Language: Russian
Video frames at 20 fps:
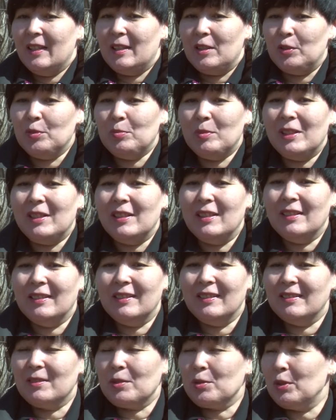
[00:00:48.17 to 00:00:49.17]

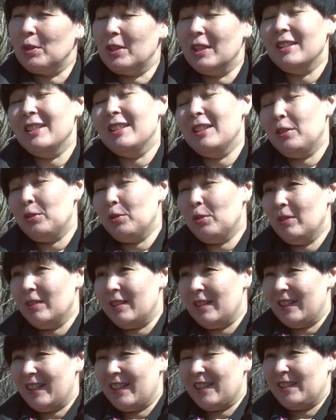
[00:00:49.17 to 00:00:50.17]
Думали, что это
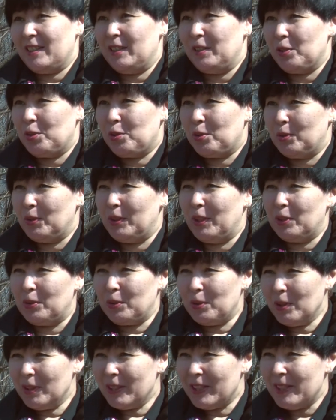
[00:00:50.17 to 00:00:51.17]
ненадолго, а оказалось, что
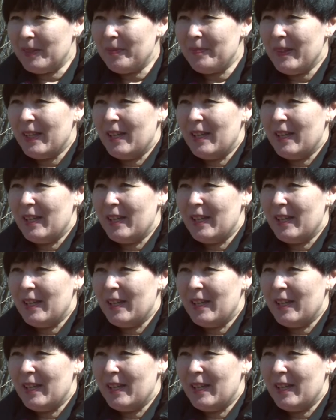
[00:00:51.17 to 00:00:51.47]
надолго,